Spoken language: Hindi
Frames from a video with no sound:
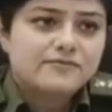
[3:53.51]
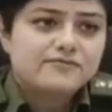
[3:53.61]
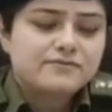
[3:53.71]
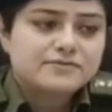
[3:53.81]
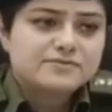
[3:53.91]

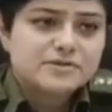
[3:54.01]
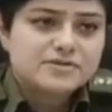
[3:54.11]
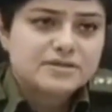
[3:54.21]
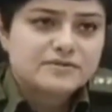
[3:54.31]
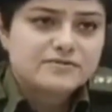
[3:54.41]
हैं
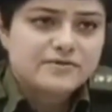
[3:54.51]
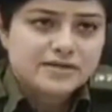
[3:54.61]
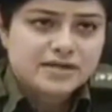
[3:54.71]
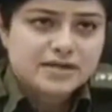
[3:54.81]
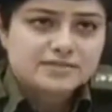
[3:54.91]
स्पेशली
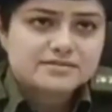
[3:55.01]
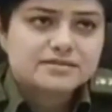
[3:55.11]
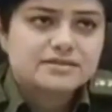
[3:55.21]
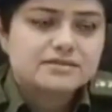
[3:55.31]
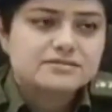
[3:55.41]
फेटल
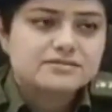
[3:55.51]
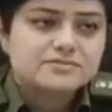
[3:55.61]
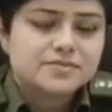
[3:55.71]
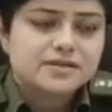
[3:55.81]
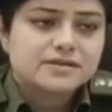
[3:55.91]
एक्सीडेंट
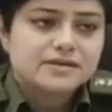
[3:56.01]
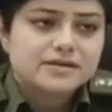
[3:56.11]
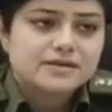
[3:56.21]
जिसमें